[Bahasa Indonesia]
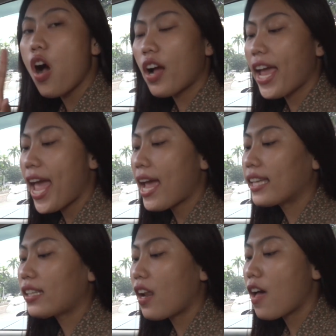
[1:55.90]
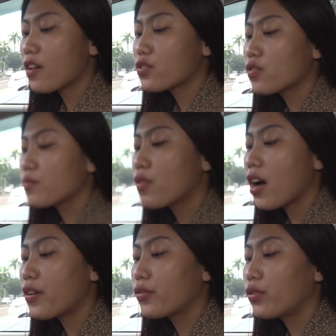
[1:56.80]
Oke, kita langsung
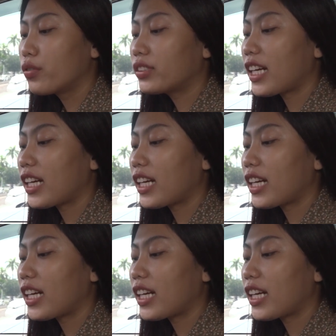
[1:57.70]
buka dulu